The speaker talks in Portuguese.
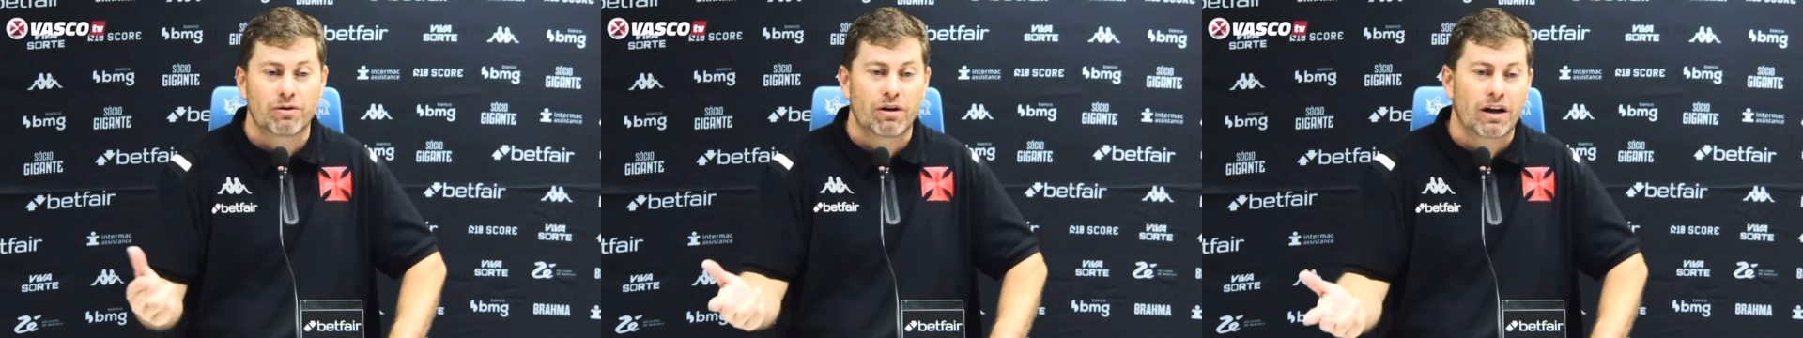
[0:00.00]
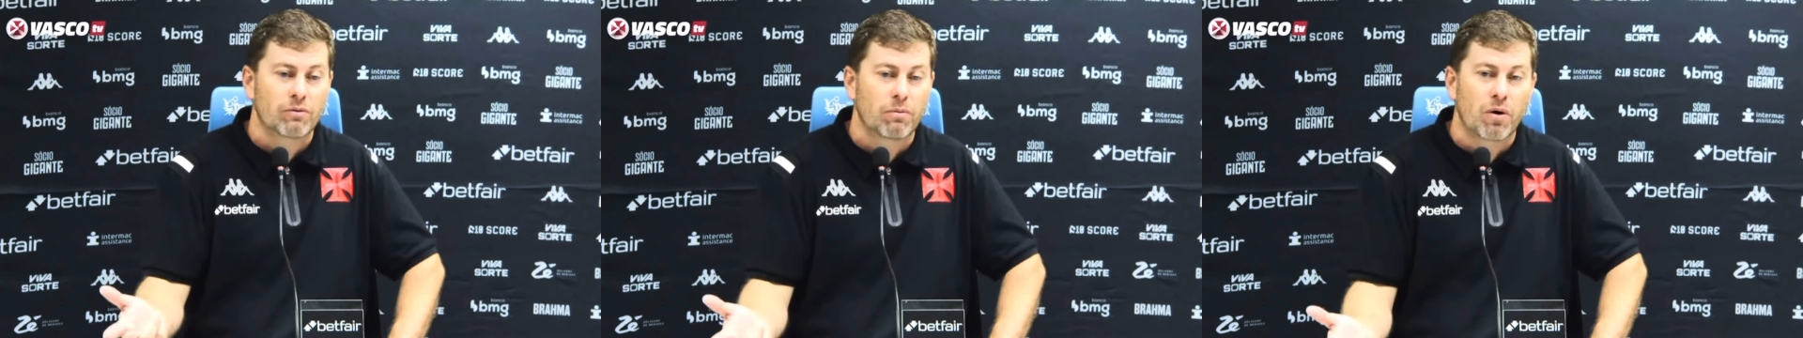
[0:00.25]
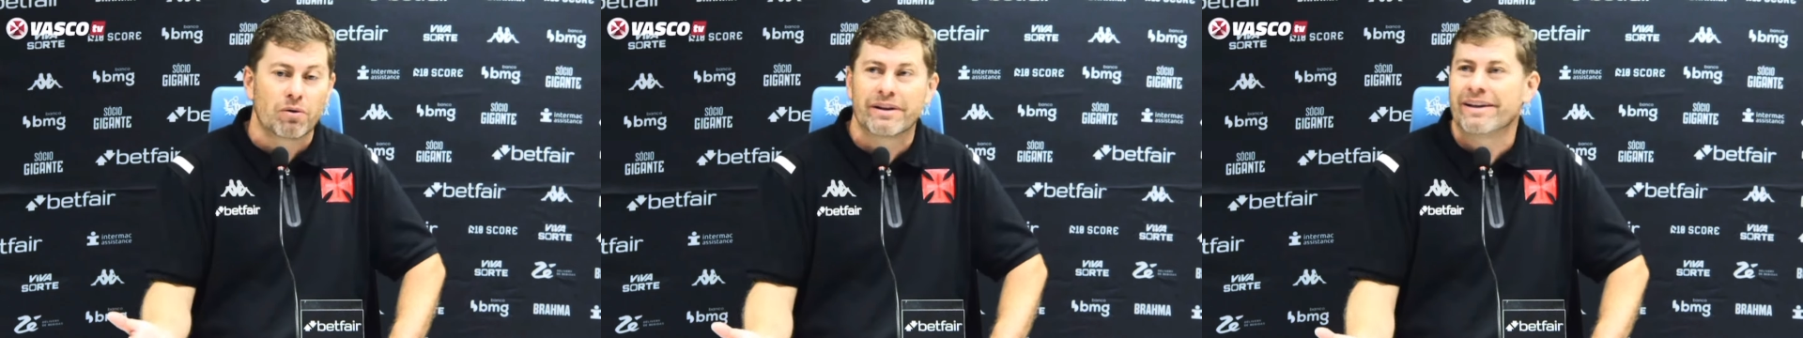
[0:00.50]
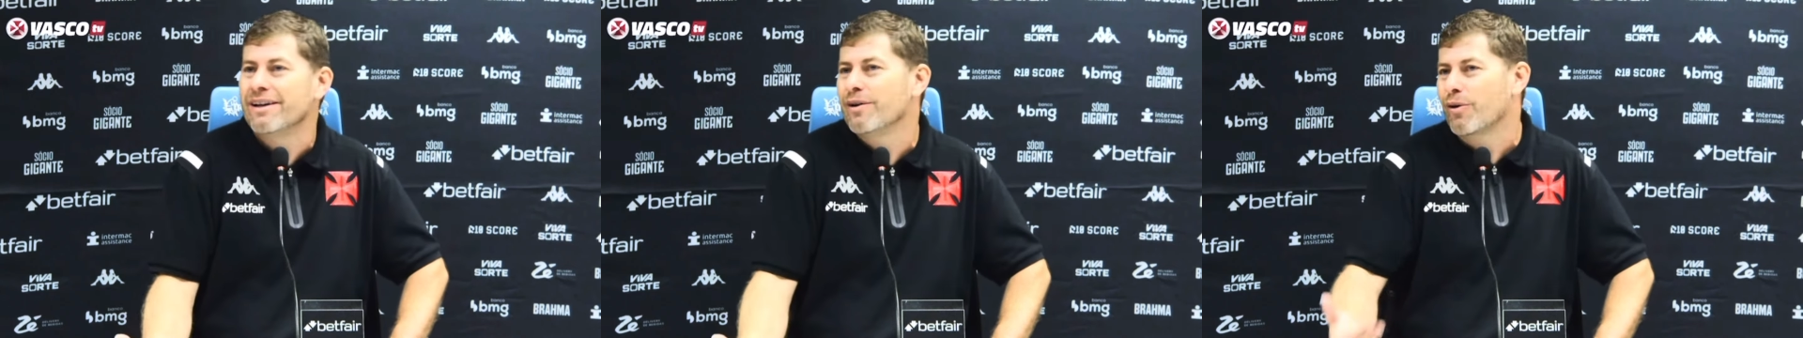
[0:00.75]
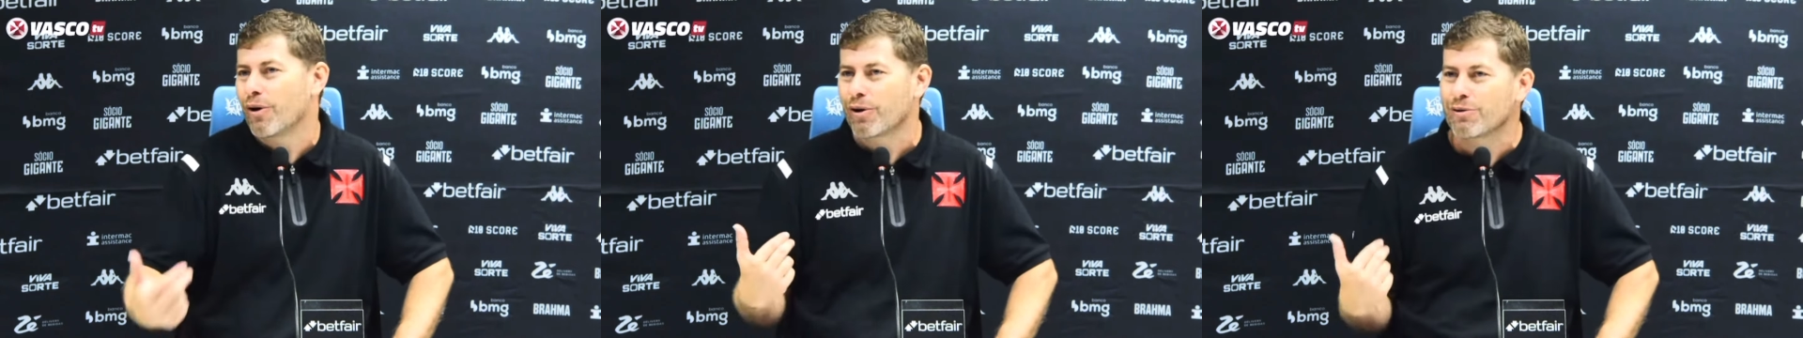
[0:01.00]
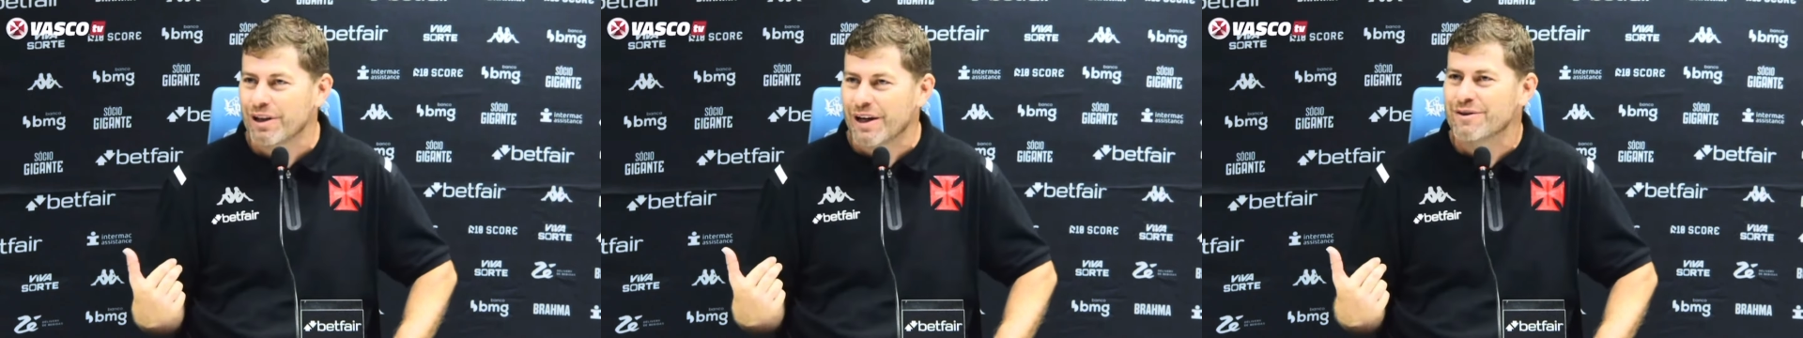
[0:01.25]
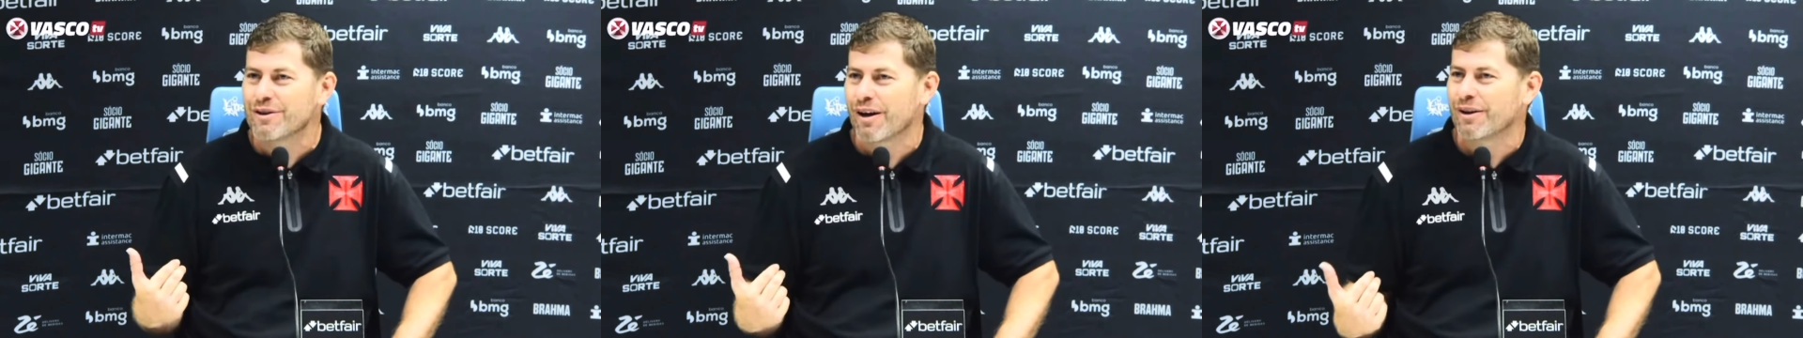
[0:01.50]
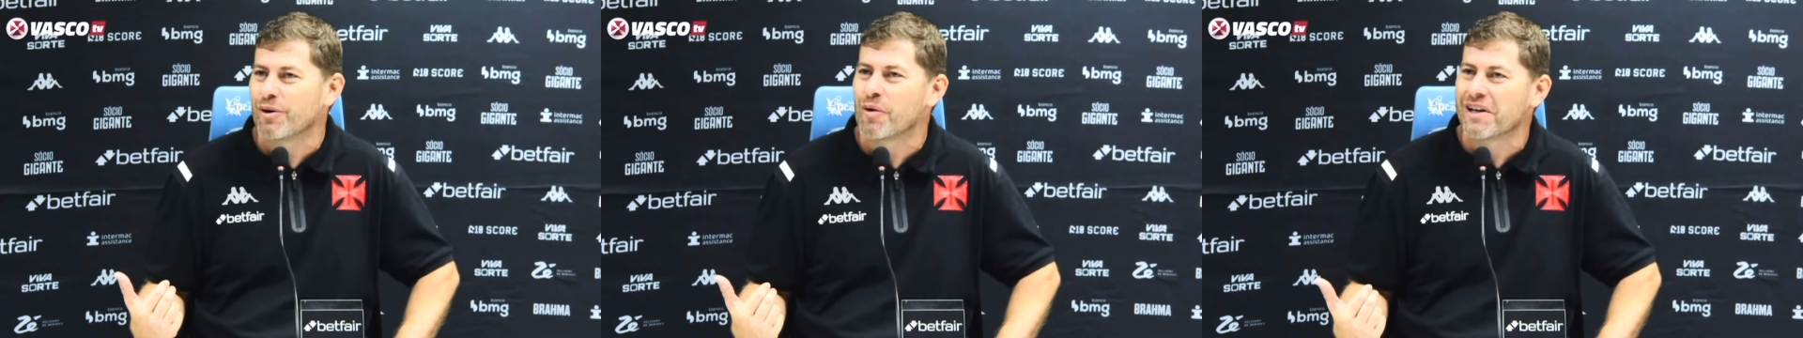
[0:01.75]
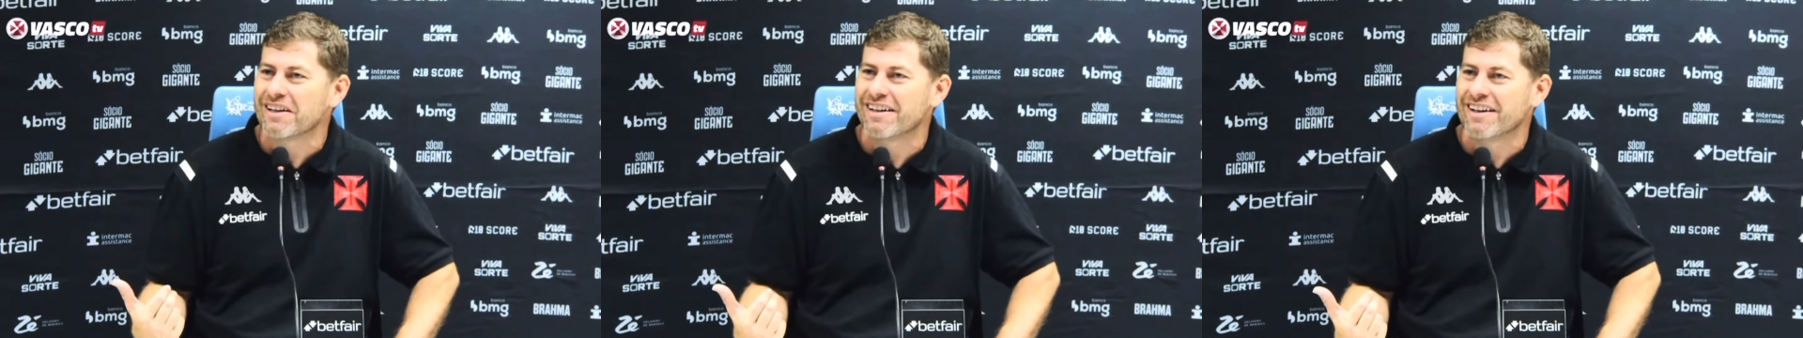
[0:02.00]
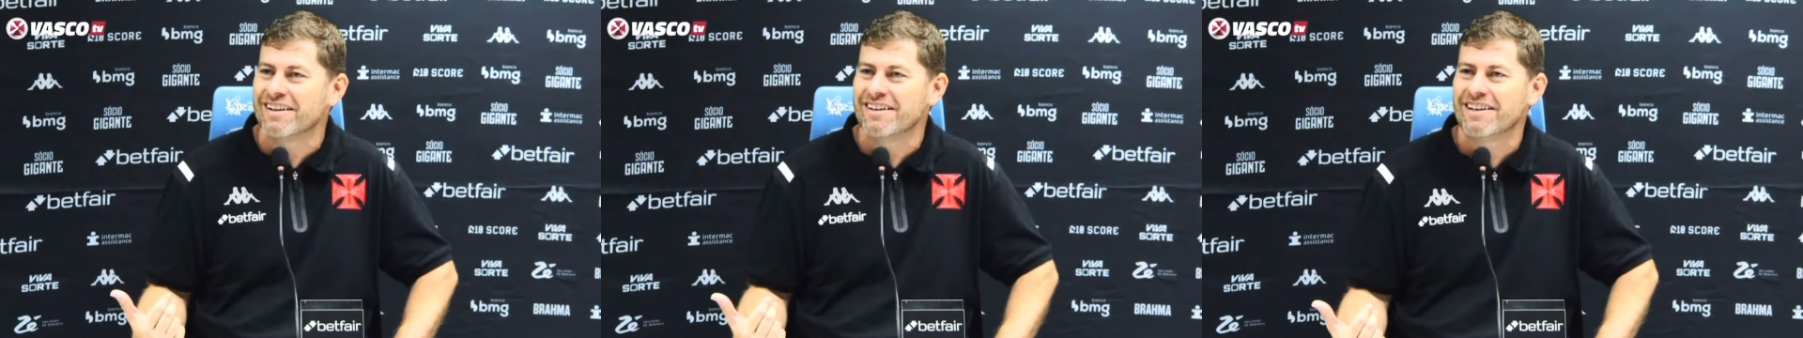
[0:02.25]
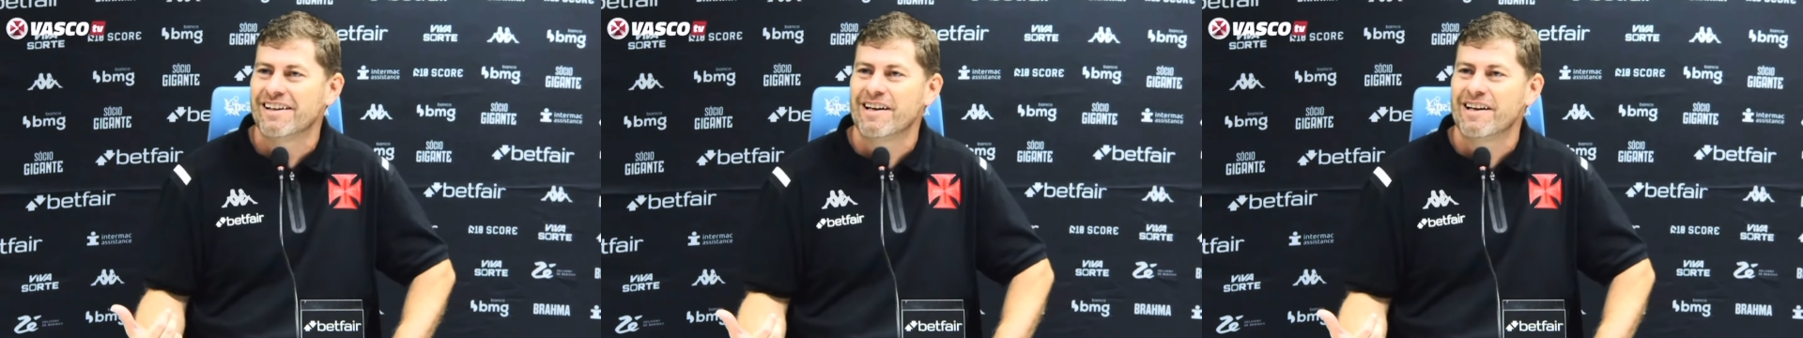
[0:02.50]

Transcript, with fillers: do lado bom dele, eu coloco o David do lado ruim dele.